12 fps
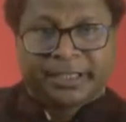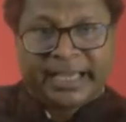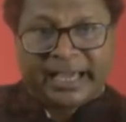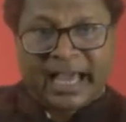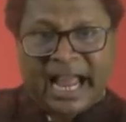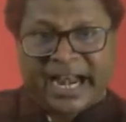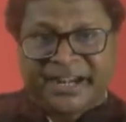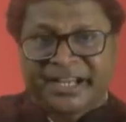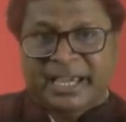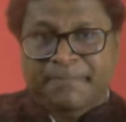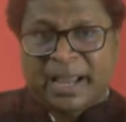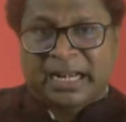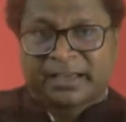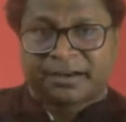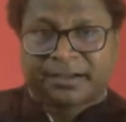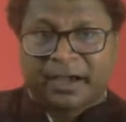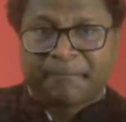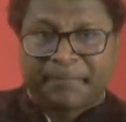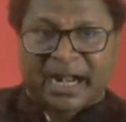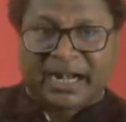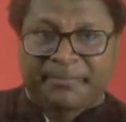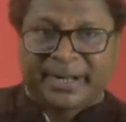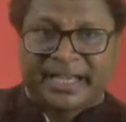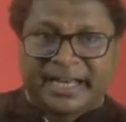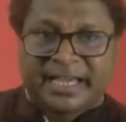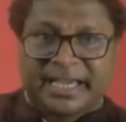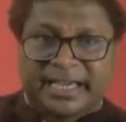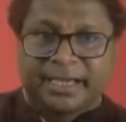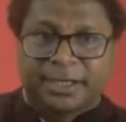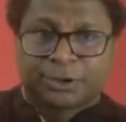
ये एंड के पहले अगर कंपेरेटिव डिग्री है